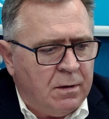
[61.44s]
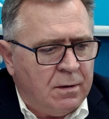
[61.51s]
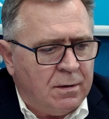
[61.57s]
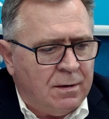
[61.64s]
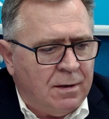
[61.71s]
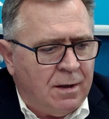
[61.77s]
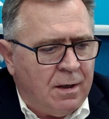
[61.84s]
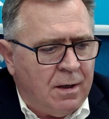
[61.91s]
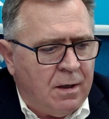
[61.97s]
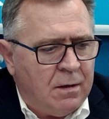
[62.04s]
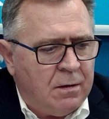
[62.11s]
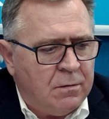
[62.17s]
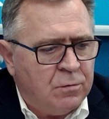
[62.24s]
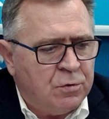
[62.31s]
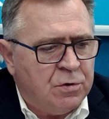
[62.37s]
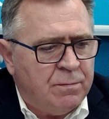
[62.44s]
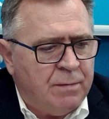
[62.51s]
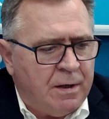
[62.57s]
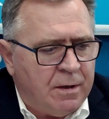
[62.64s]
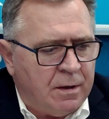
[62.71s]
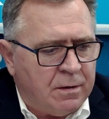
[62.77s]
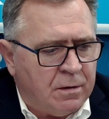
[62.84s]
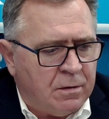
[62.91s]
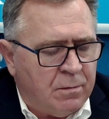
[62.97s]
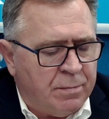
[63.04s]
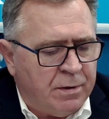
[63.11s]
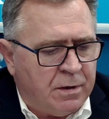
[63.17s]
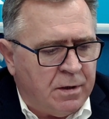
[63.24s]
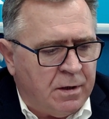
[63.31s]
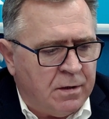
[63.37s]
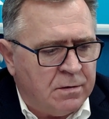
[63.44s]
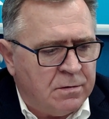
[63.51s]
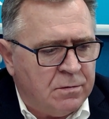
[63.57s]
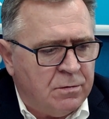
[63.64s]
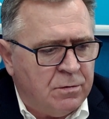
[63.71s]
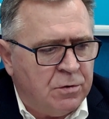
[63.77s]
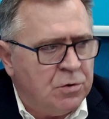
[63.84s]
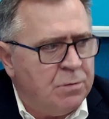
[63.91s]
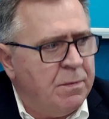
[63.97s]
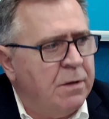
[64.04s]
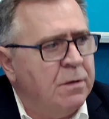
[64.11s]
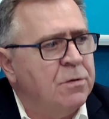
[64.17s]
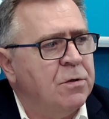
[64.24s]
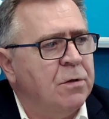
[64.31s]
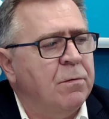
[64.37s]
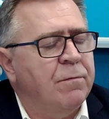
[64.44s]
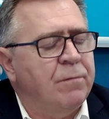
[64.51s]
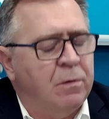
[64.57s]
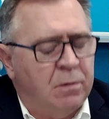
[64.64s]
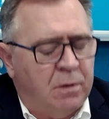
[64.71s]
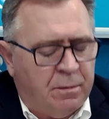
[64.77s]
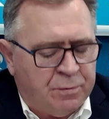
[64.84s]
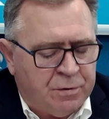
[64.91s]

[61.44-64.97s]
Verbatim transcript: dla utrzymania tego PKS. Żeby on w ogóle przetrwał, tak? Żeby on w